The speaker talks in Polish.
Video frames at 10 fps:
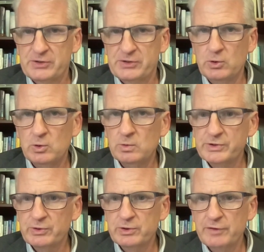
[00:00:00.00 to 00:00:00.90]

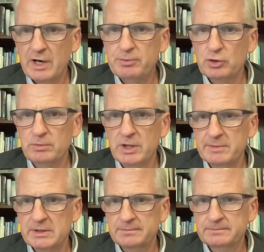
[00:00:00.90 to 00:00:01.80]
są, są dwa
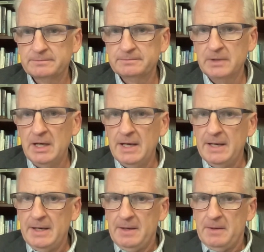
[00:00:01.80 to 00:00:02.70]
problemy.
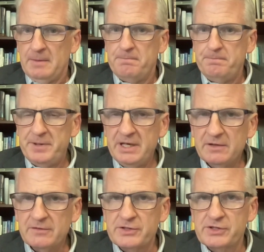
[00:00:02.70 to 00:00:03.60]

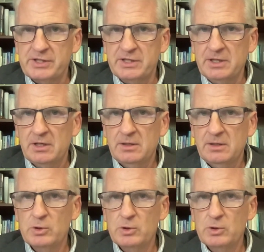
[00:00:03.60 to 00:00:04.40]
Pierwszy